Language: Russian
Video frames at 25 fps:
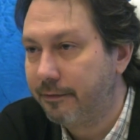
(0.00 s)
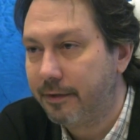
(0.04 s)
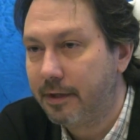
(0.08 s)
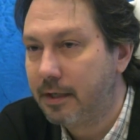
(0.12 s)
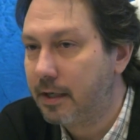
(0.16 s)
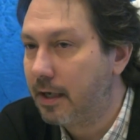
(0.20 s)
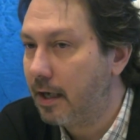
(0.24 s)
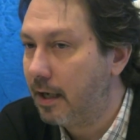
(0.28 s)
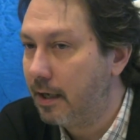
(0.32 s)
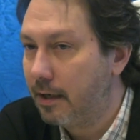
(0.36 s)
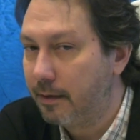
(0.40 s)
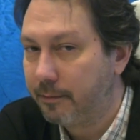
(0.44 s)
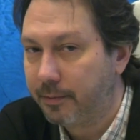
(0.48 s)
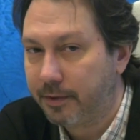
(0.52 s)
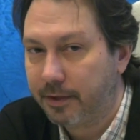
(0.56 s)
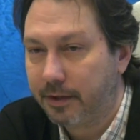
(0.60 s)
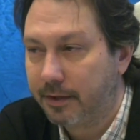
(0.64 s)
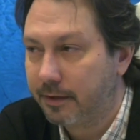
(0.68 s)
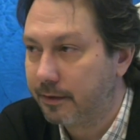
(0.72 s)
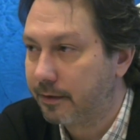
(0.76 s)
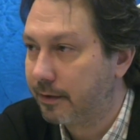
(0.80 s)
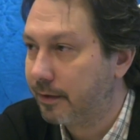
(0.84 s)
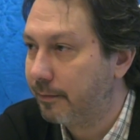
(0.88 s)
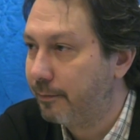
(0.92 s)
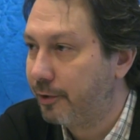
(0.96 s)

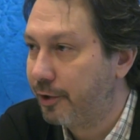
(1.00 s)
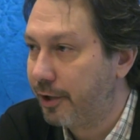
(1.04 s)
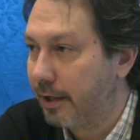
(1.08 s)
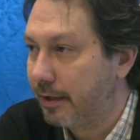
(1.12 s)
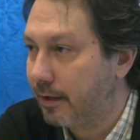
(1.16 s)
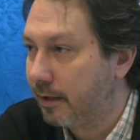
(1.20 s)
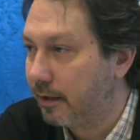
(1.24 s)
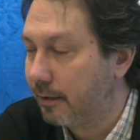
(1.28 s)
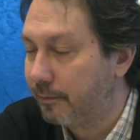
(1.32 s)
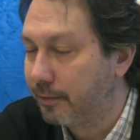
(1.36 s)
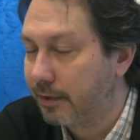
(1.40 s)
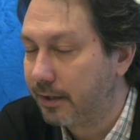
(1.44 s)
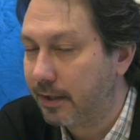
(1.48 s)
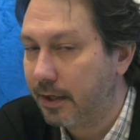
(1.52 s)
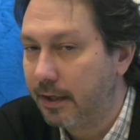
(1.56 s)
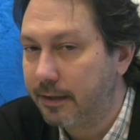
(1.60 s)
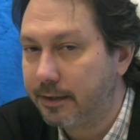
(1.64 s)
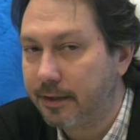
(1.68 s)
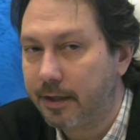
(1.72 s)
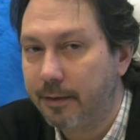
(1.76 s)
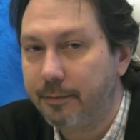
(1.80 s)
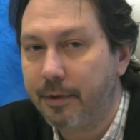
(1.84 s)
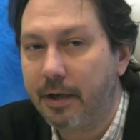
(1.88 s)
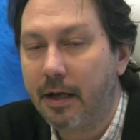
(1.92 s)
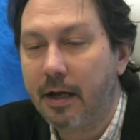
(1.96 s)
великолепная, с замечательными
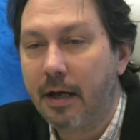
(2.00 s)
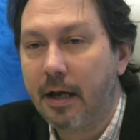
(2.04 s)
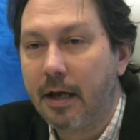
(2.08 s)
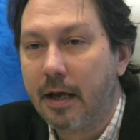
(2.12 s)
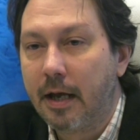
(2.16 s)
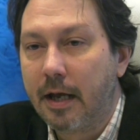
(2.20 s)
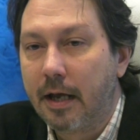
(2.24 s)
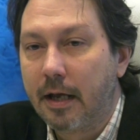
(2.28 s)
сказками.